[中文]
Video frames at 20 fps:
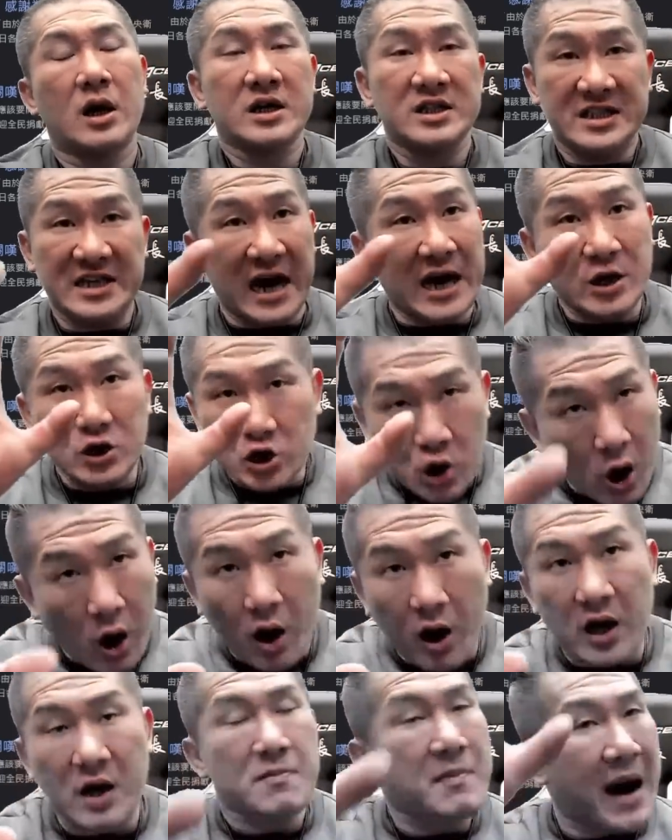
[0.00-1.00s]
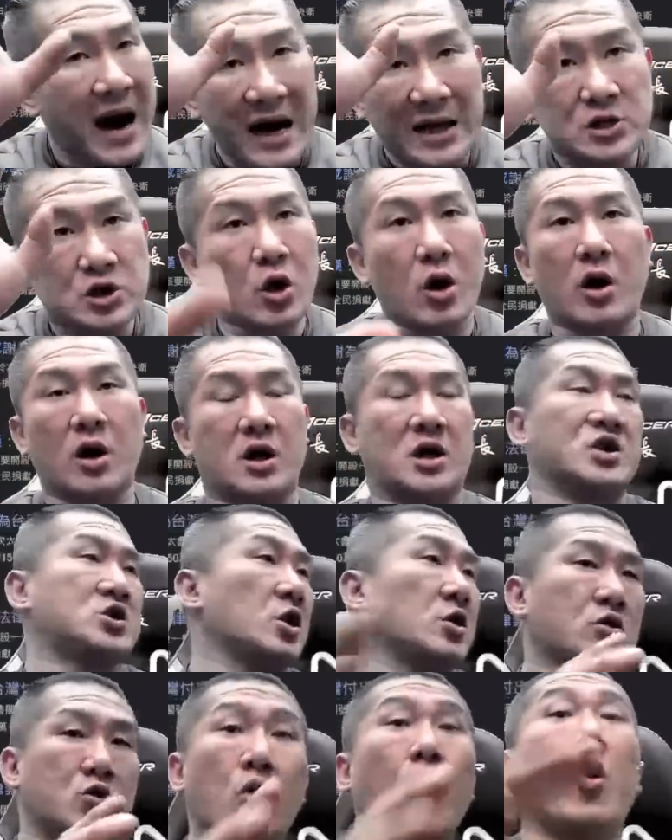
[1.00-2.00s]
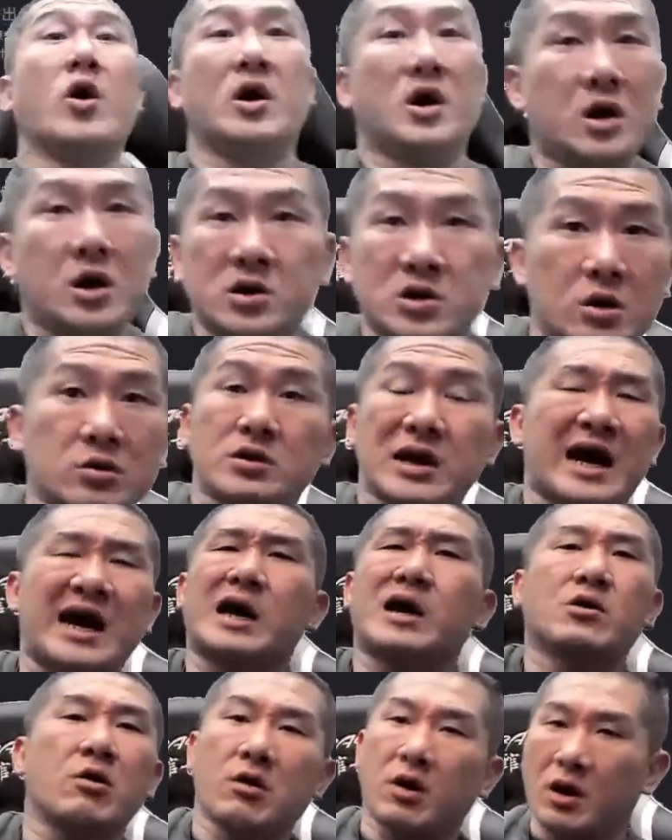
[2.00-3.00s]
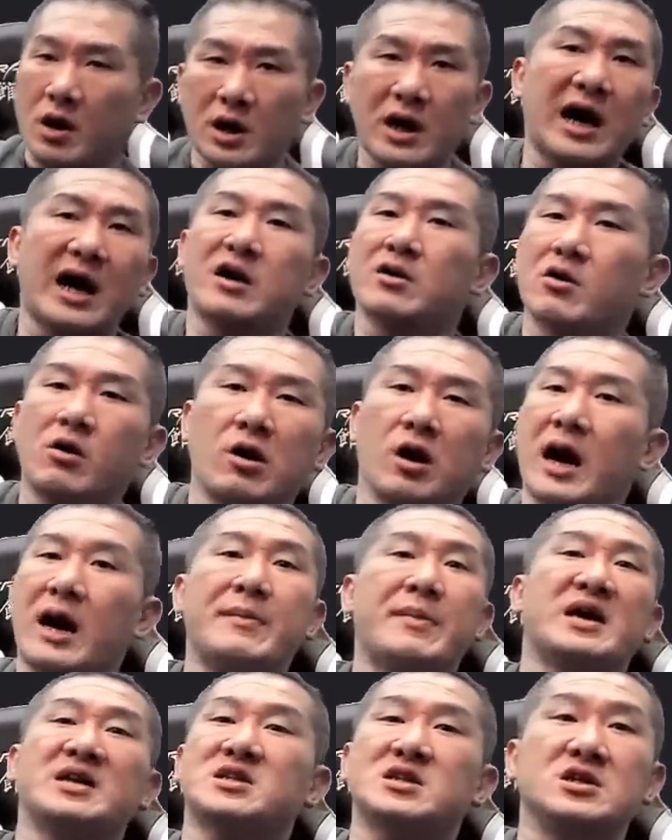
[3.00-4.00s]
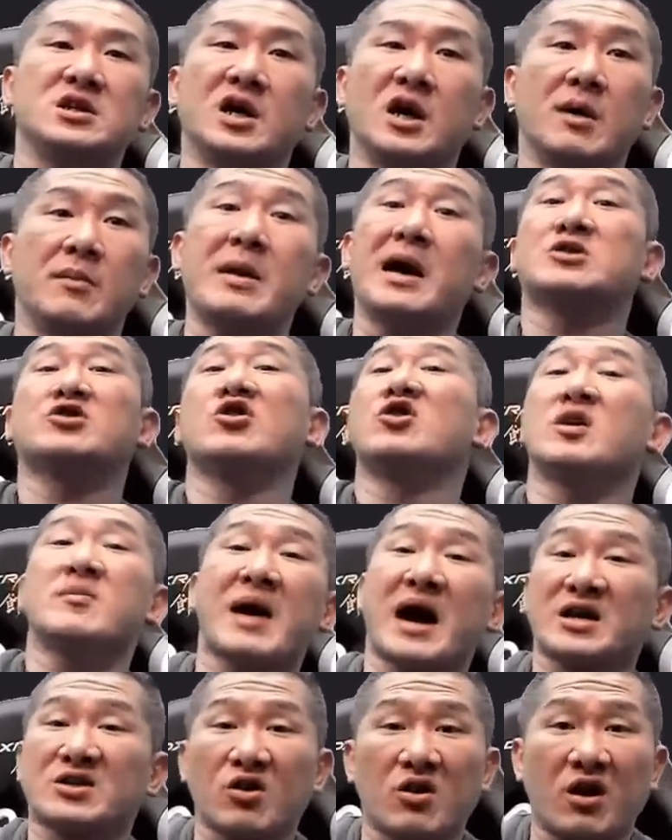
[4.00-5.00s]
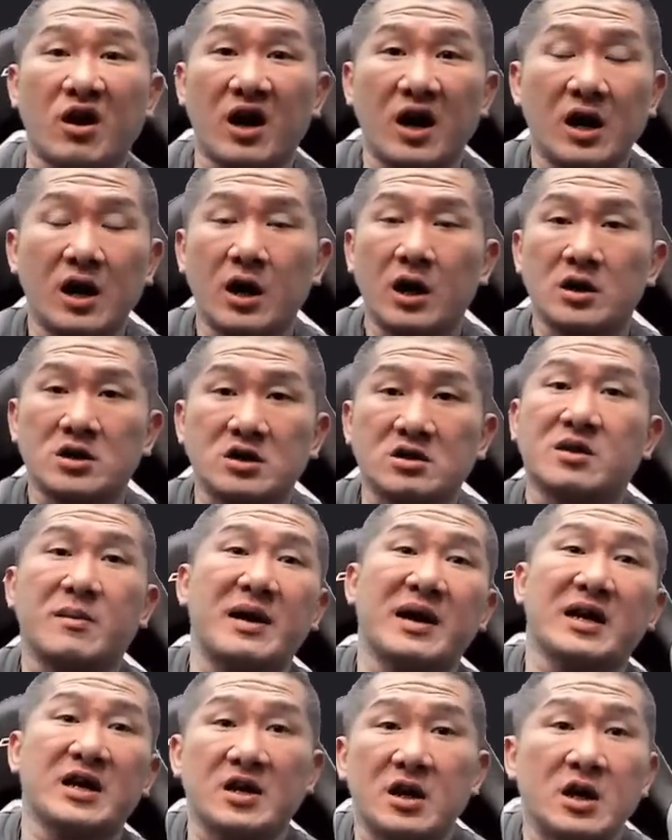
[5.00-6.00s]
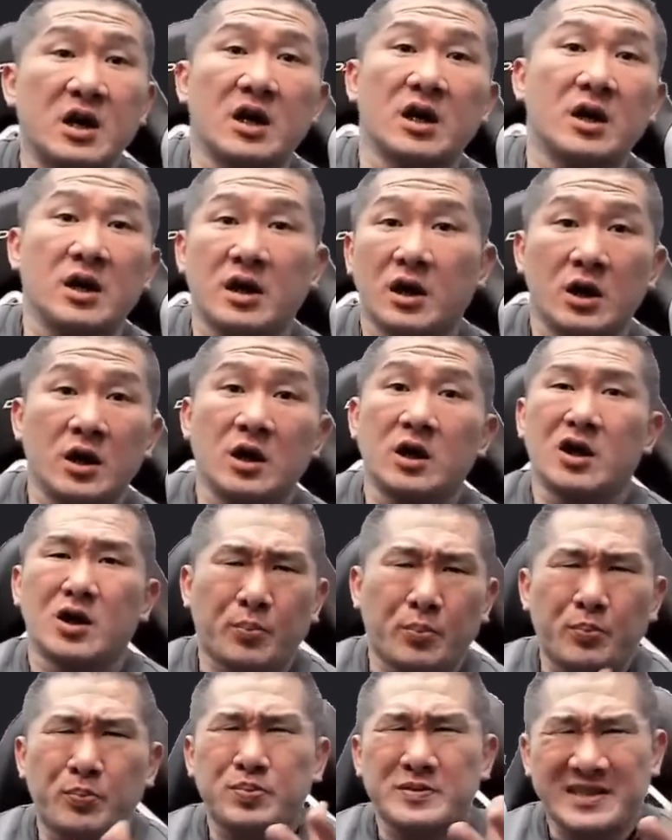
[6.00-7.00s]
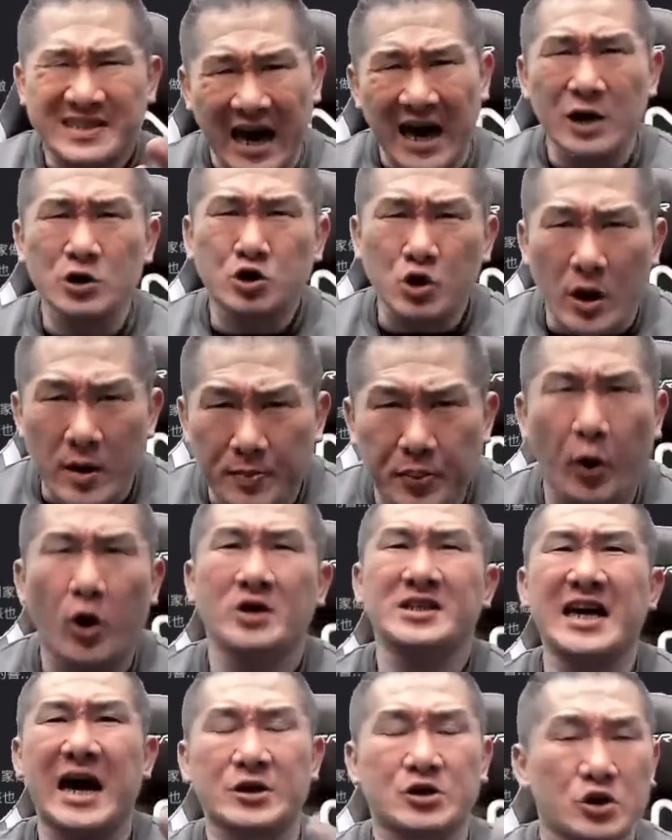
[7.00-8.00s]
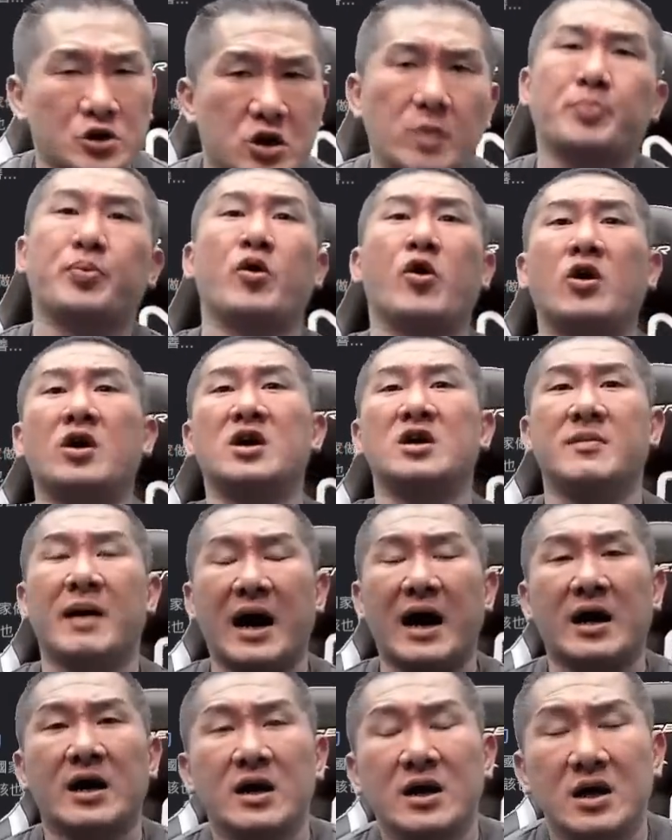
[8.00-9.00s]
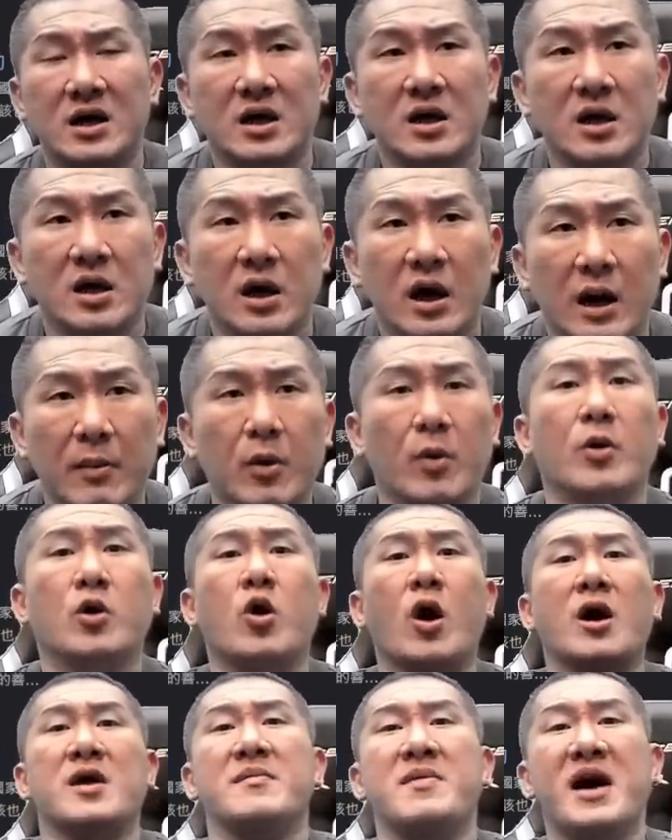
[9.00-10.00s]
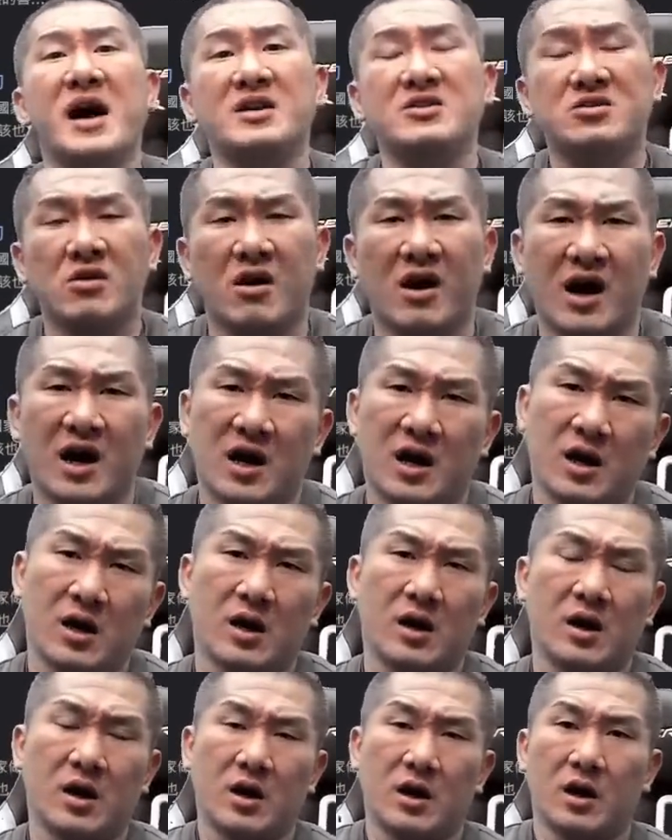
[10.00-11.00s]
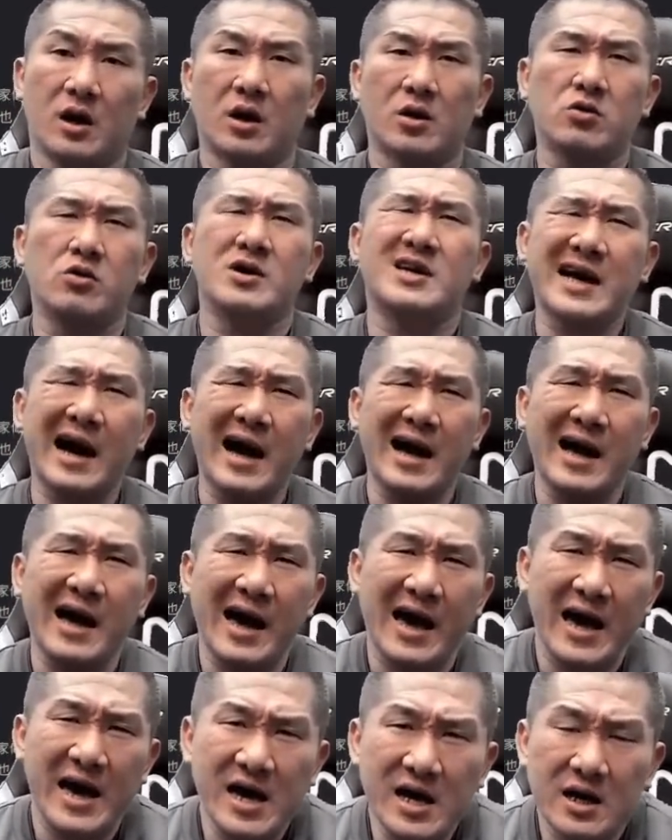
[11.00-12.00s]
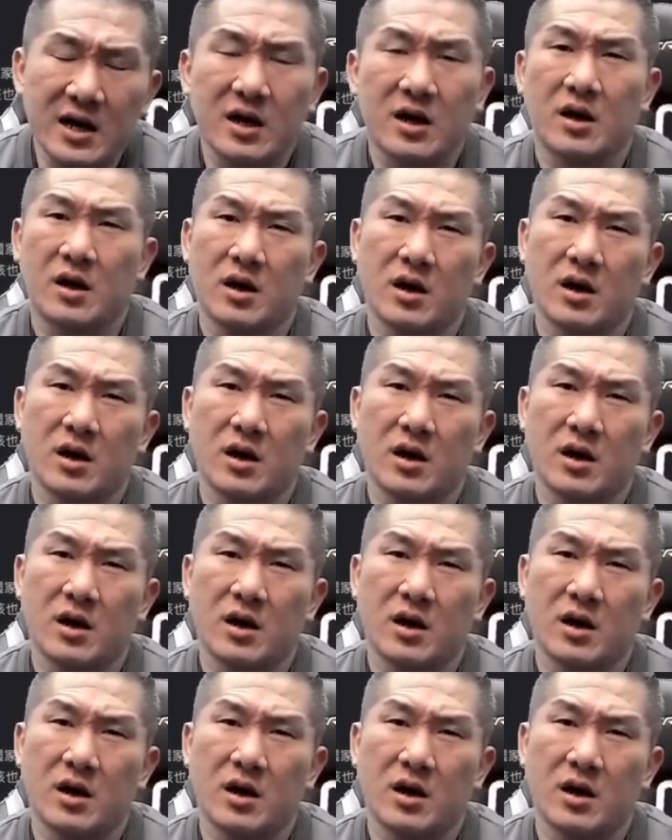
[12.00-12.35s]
讲错了骂错了就过了就拉过拉过啊！没事骂错了骂错了就他妈的脏水泼下去就泼了嘛！啊不，我夸你爸安怎？规工诶。